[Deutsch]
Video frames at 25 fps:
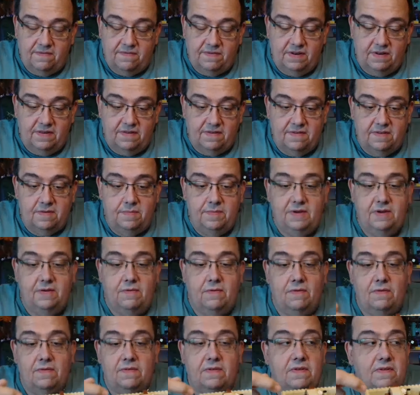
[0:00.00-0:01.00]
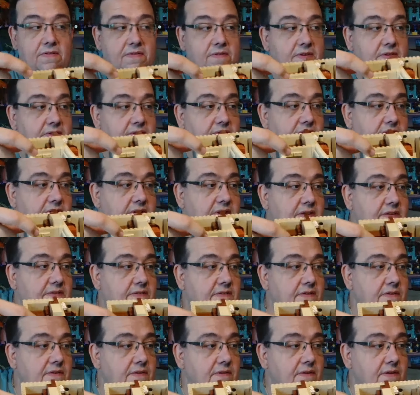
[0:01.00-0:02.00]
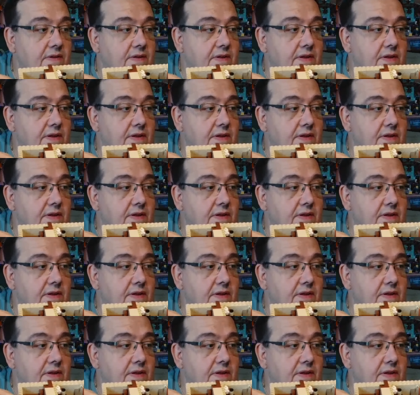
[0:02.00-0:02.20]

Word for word: weil es ziemlich groß ist, ist diese